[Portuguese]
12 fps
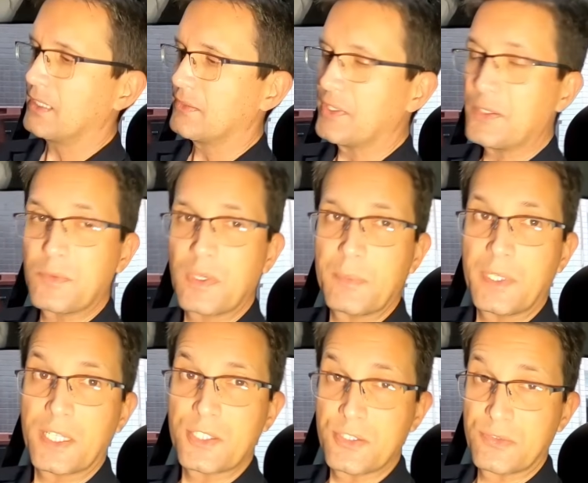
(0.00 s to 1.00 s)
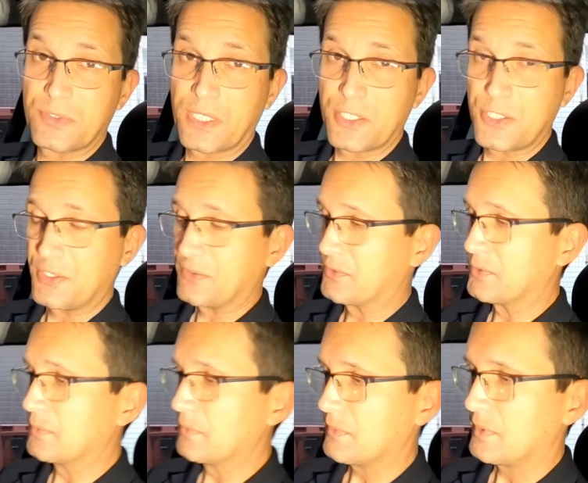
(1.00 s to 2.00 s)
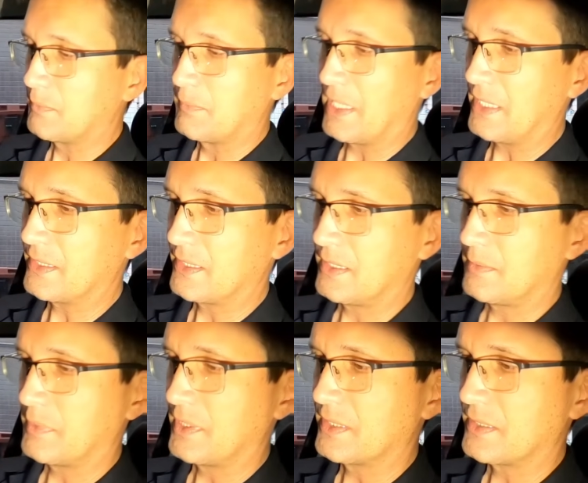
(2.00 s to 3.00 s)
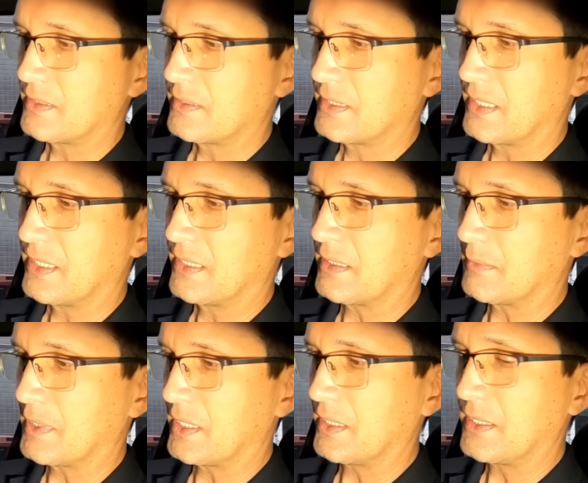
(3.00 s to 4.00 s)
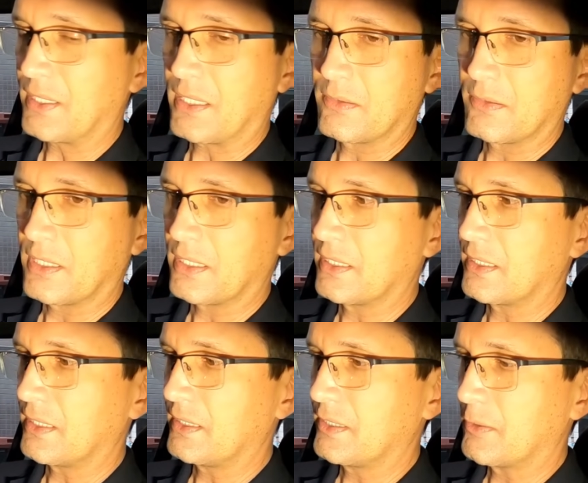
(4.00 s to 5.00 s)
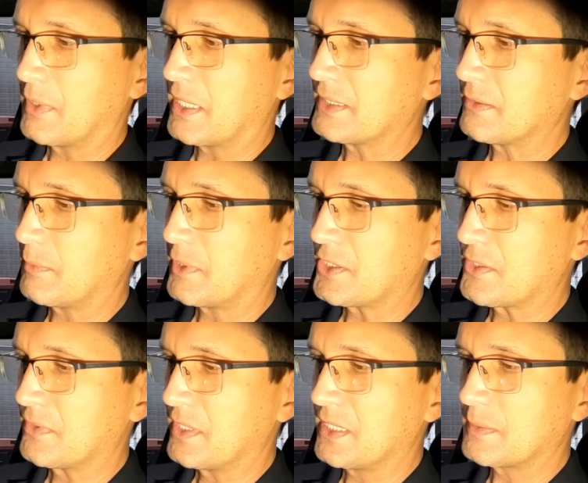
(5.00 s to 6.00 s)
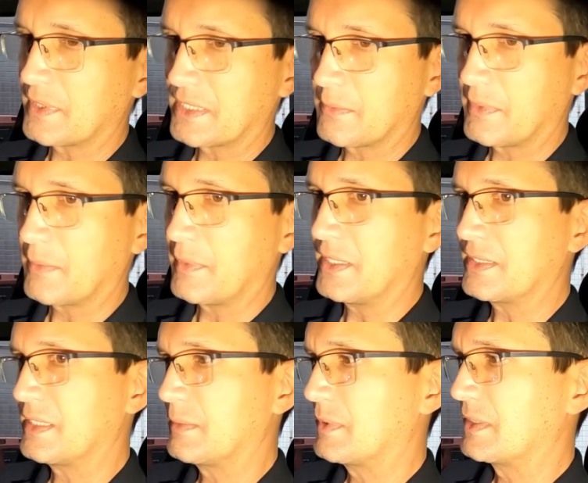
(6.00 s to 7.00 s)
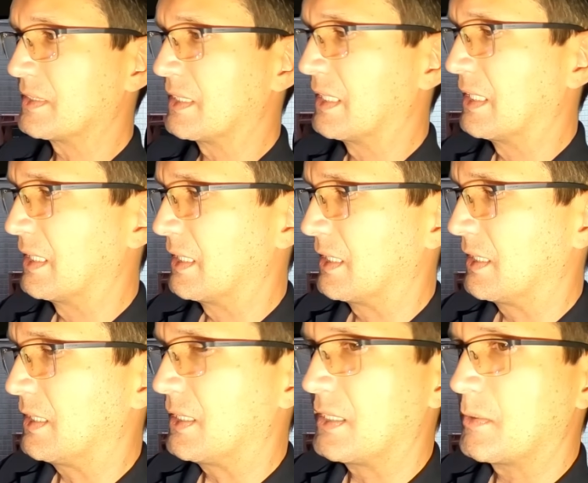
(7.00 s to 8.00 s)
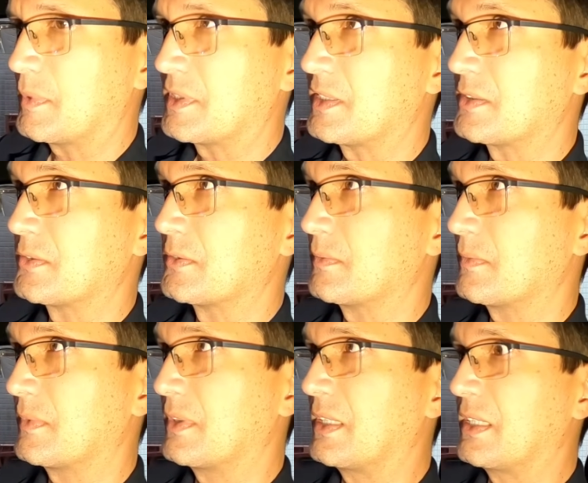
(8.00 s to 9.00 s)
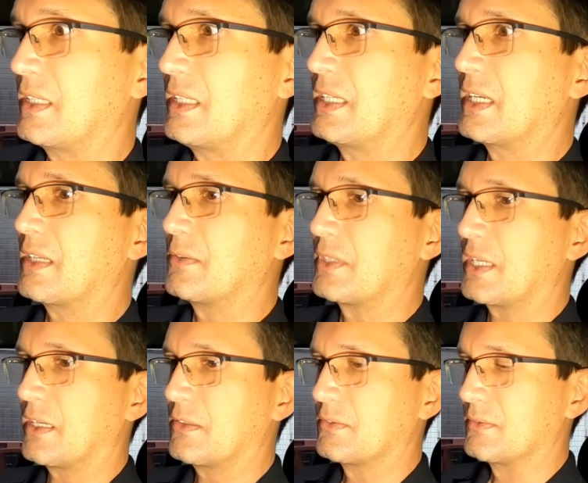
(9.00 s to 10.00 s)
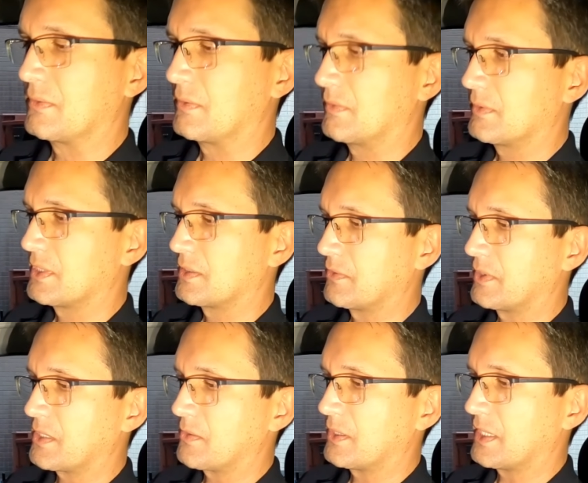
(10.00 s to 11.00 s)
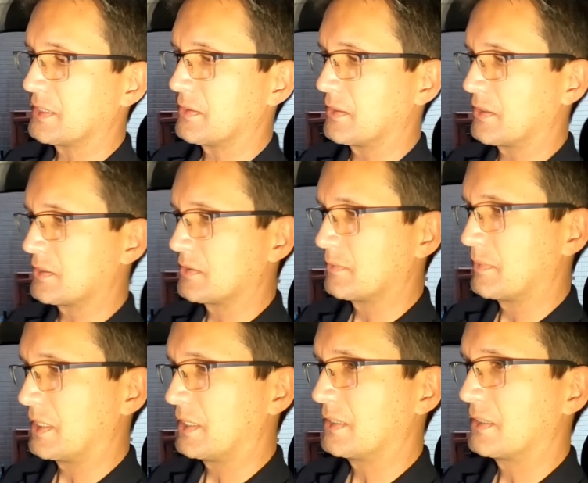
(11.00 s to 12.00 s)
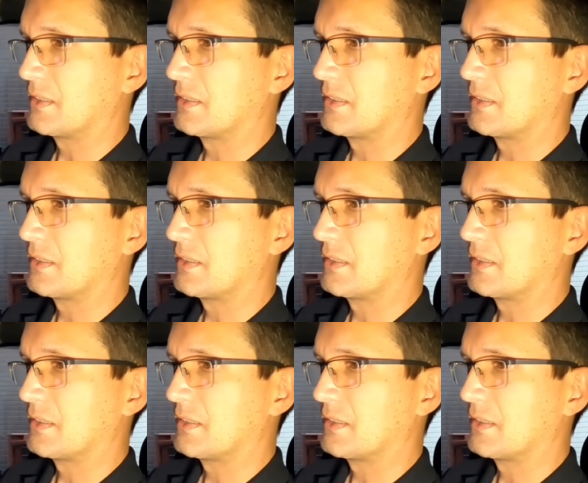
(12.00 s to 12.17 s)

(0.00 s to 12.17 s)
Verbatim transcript: Ela vem com um aplicativo nativo, bem simples, 70 mai, claro, a da Intelbras tem um aplicativo deles, mas também é bem simples. E aí eu preciso ligar o carro vocês vão ver que acontece um negócio bem